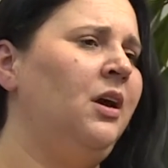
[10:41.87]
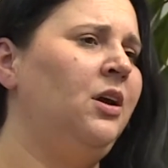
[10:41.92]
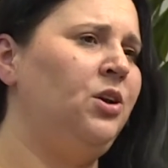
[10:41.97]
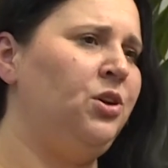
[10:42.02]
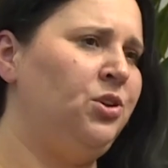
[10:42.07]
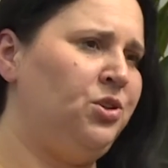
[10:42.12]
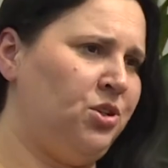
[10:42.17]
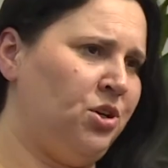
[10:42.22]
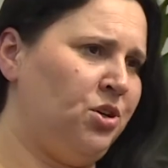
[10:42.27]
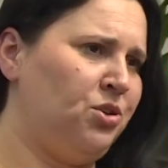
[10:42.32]

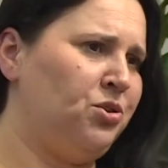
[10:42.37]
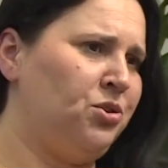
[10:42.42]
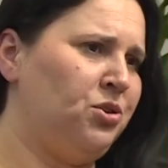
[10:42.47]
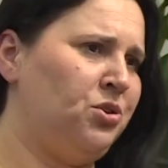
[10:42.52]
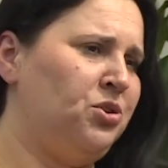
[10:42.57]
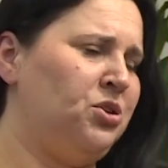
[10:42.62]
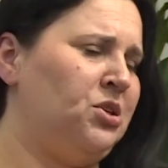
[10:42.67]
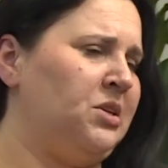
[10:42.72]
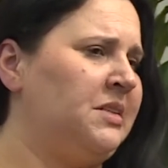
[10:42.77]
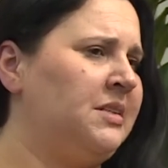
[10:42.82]
i
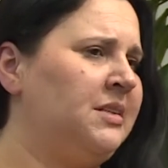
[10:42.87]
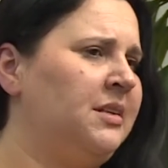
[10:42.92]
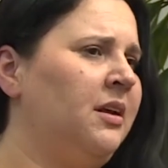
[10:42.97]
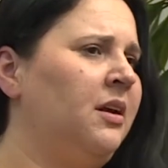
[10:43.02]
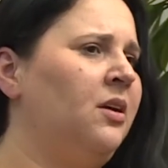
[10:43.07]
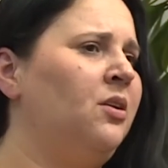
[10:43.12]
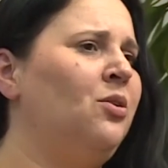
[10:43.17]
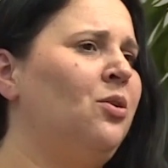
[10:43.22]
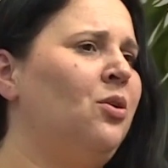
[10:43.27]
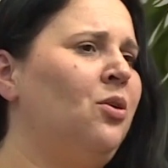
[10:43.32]
cieszyć się z
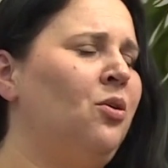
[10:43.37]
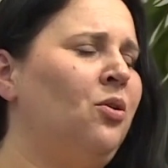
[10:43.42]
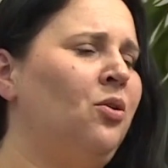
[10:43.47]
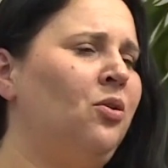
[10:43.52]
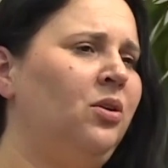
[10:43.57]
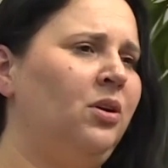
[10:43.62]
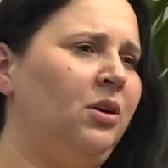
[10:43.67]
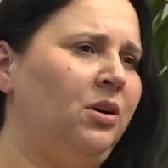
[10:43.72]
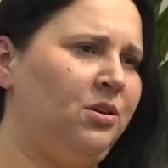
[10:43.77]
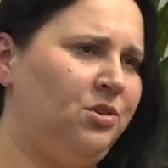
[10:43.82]
tego,
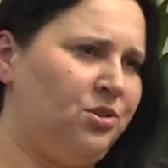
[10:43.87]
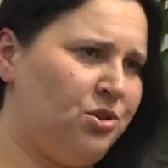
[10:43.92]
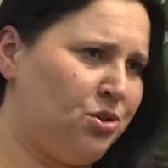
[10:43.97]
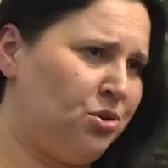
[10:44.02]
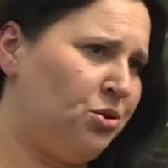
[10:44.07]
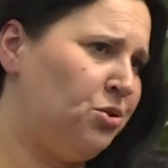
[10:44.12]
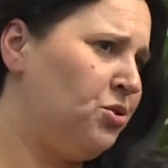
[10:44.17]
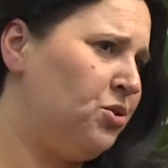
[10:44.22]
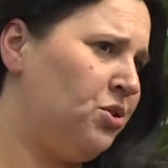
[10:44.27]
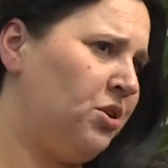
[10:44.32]
i
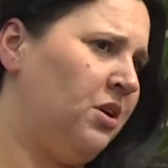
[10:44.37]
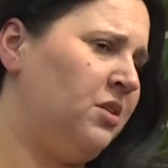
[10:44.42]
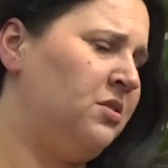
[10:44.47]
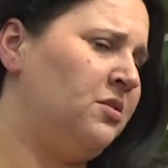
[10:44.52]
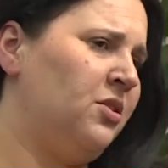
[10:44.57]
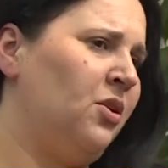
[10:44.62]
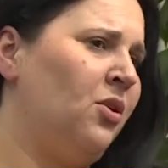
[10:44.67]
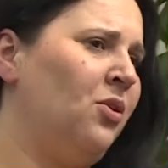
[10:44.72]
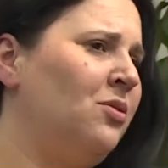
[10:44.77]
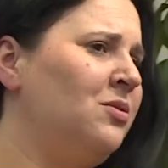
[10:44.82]
cieszyć się i
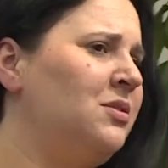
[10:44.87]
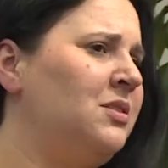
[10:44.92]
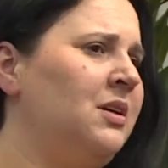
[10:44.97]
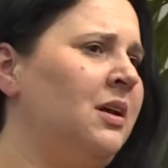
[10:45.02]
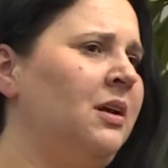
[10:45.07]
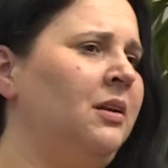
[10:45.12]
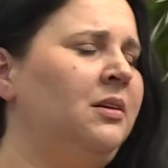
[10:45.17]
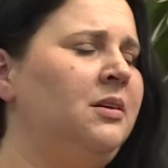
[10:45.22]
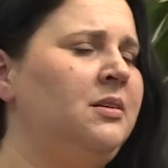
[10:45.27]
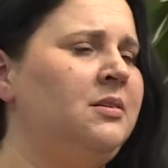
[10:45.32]
z
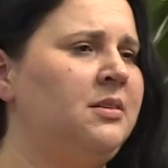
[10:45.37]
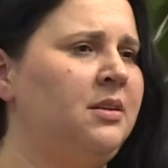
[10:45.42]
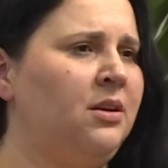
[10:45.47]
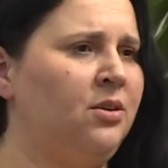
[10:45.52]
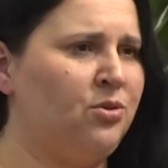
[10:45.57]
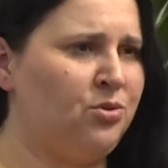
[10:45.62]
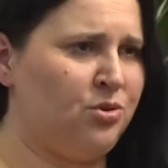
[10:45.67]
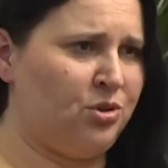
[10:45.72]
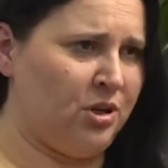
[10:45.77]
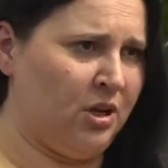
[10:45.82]
ocen, i z
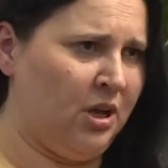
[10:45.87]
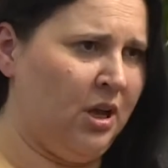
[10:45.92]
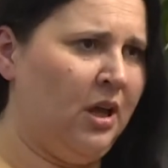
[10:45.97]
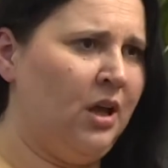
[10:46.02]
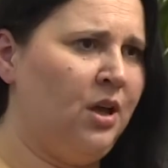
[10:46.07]
tego, że,